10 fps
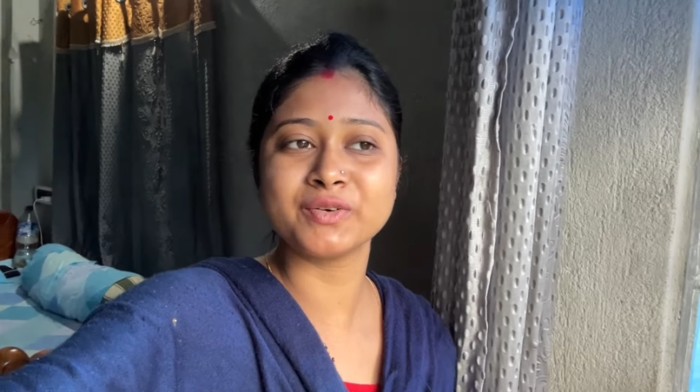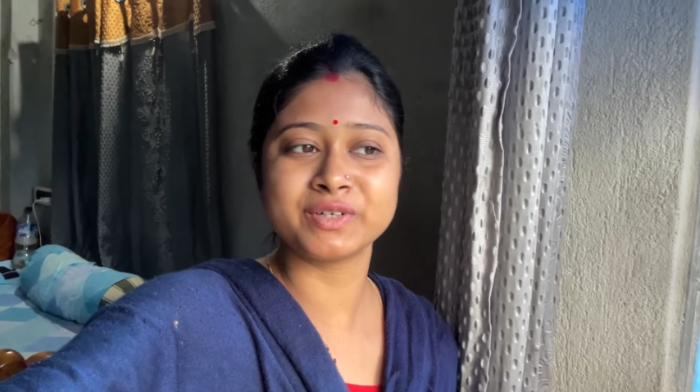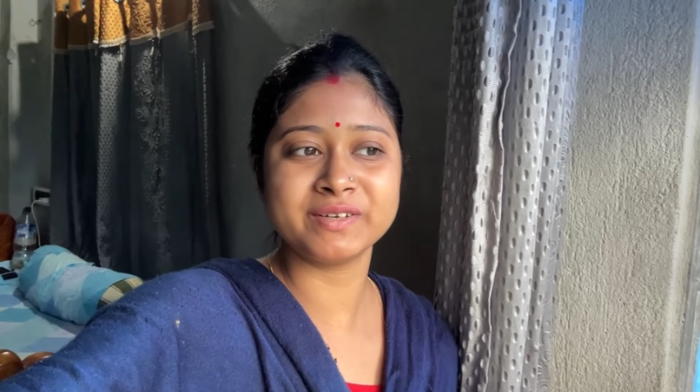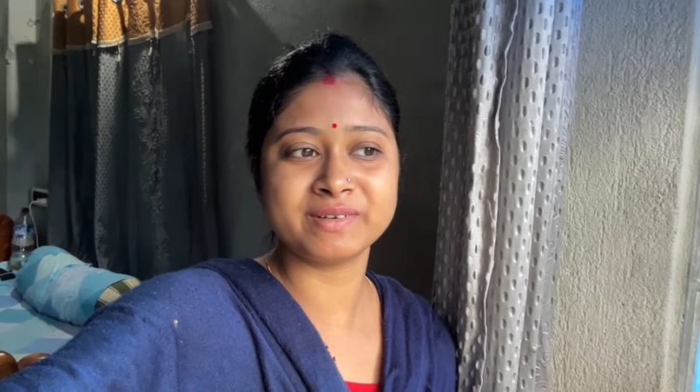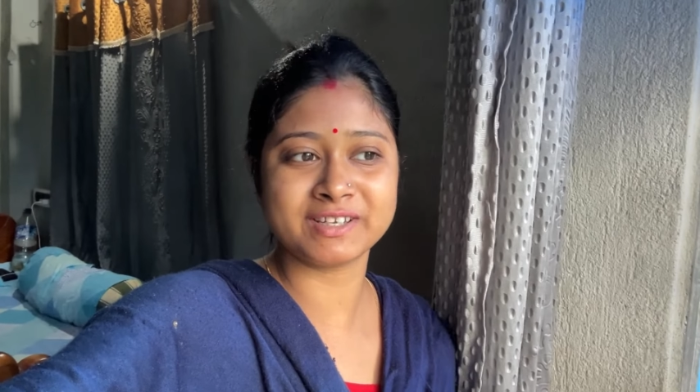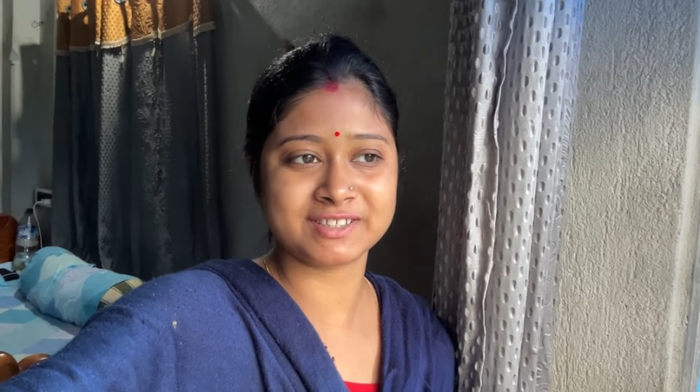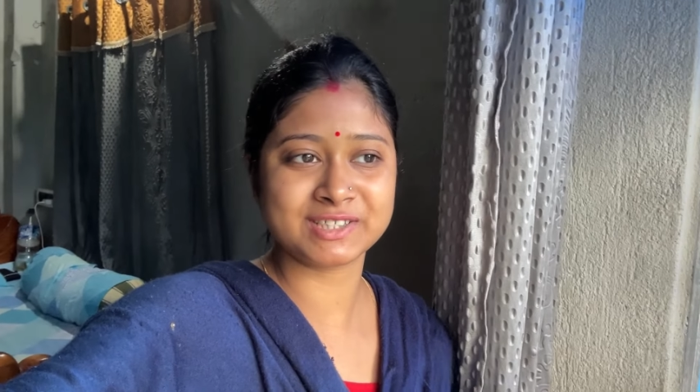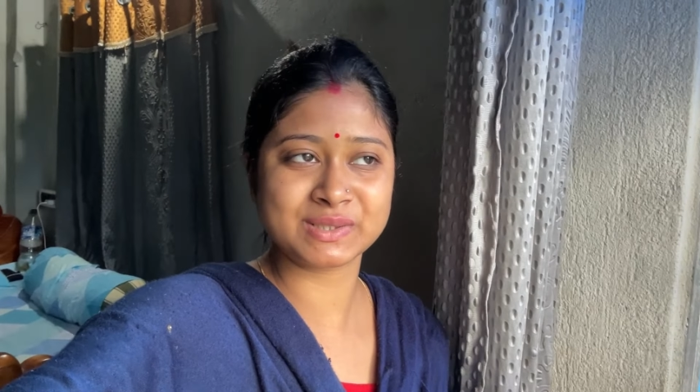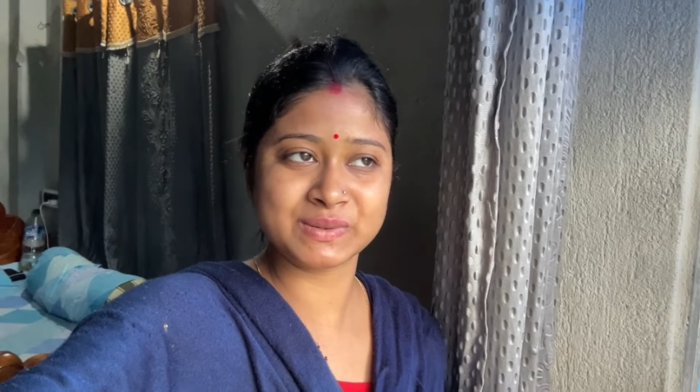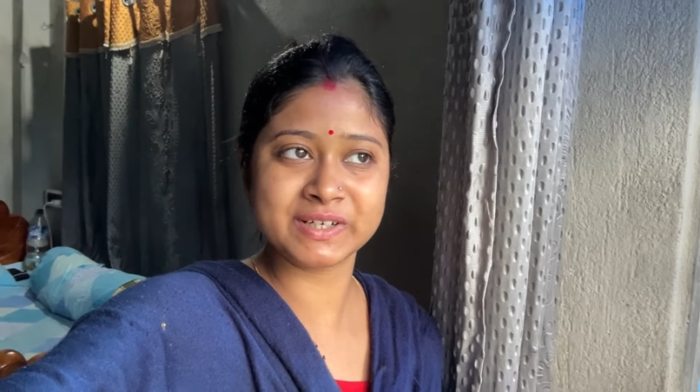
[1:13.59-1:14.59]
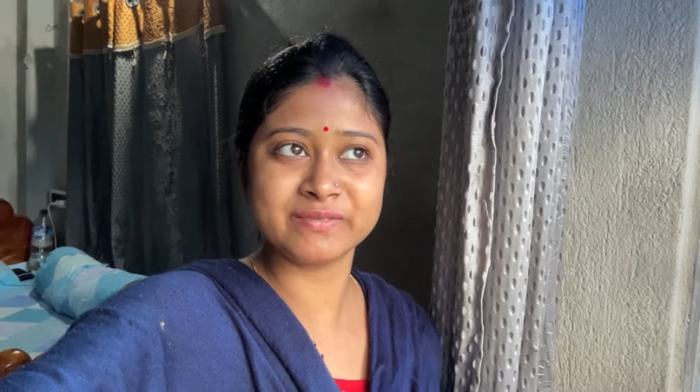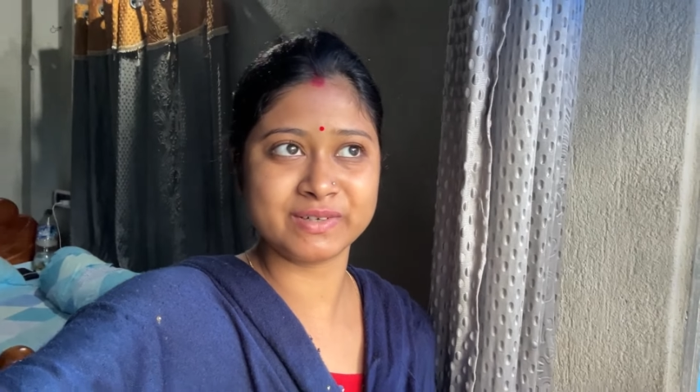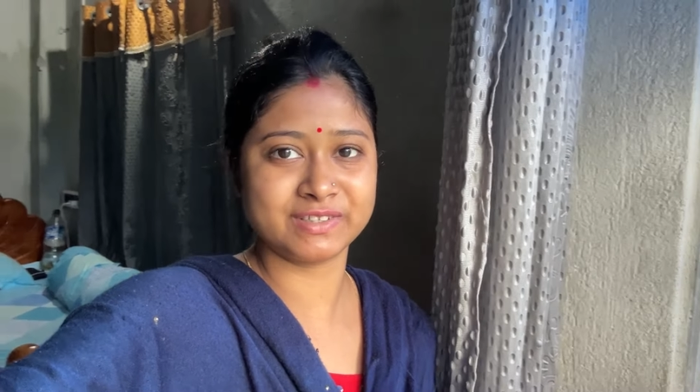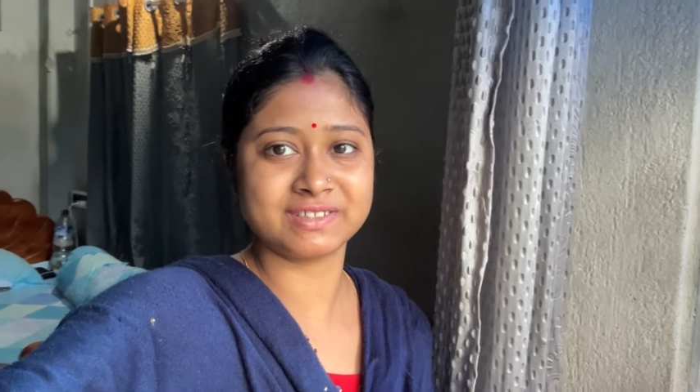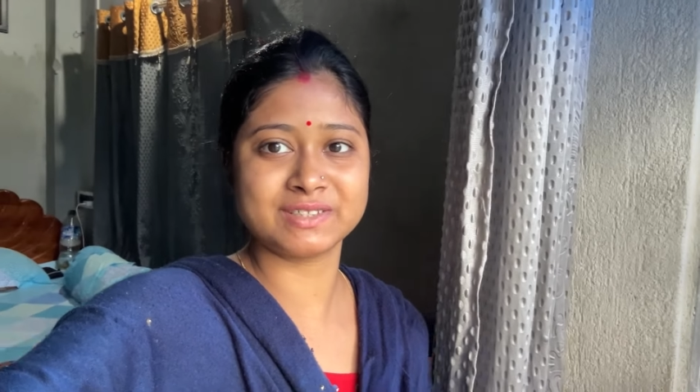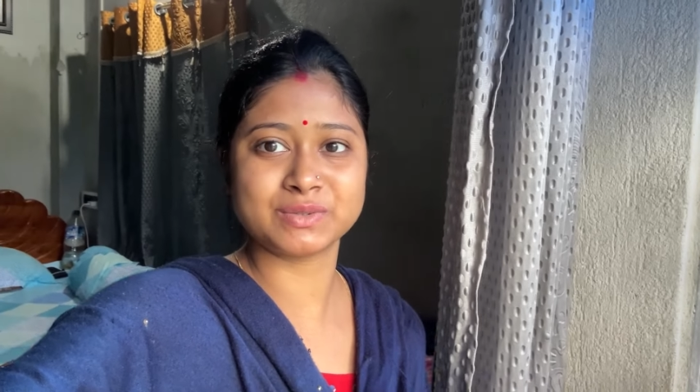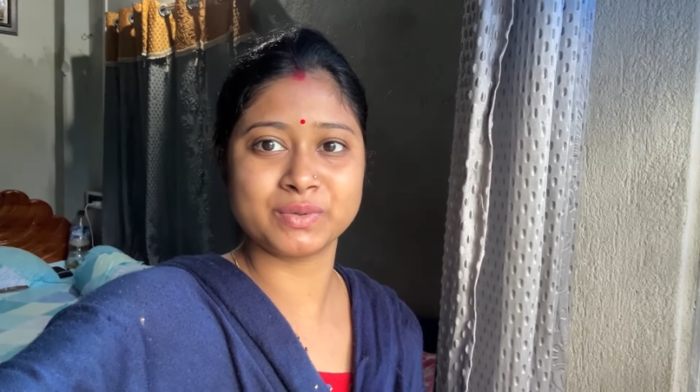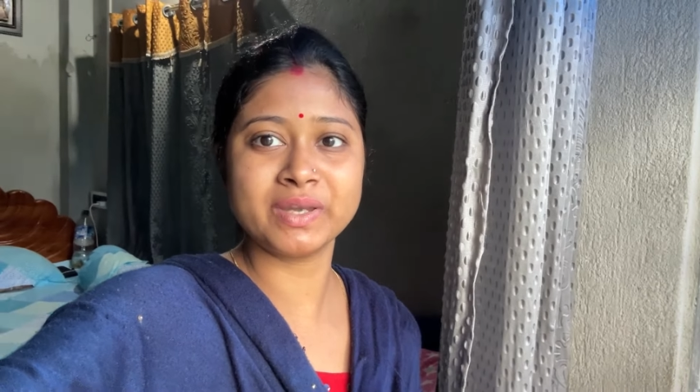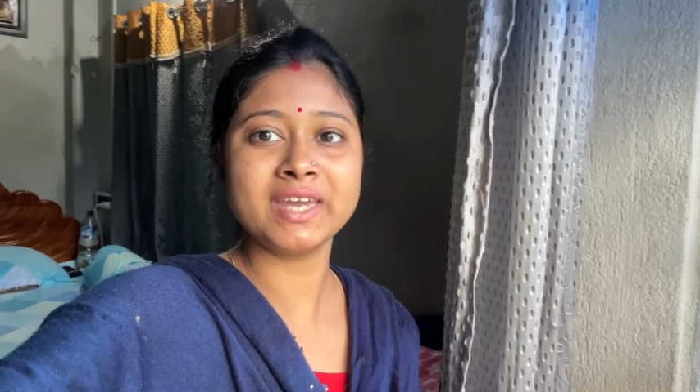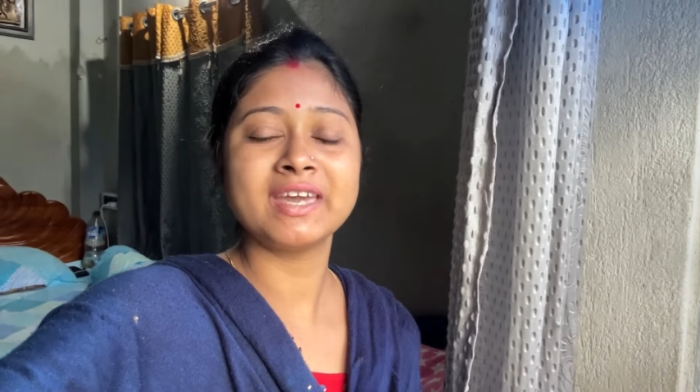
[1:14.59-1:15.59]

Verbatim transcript: উঠে ব্রাশ টাশ করে ফ্রেশ ট্রেশ হয়ে